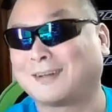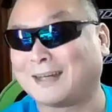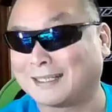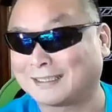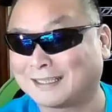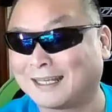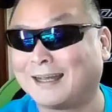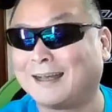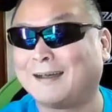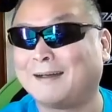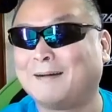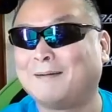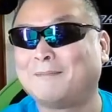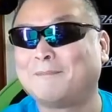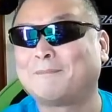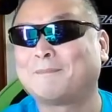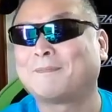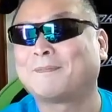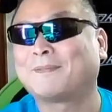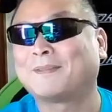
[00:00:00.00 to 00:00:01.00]
とかさ
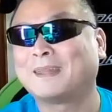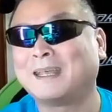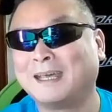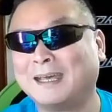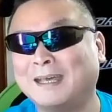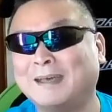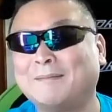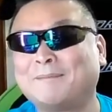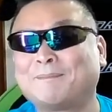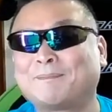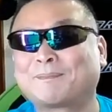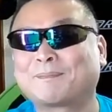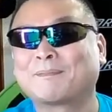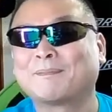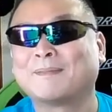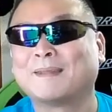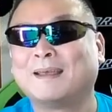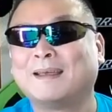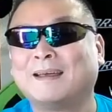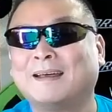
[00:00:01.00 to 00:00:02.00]
ね
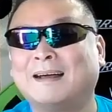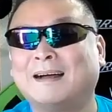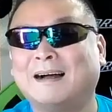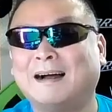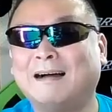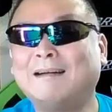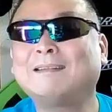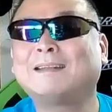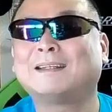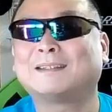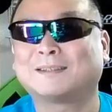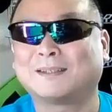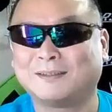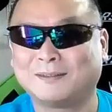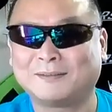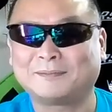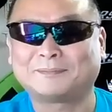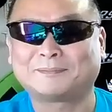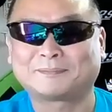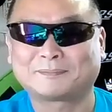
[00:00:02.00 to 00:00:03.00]
あれで
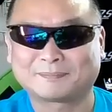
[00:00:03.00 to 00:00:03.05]
しょ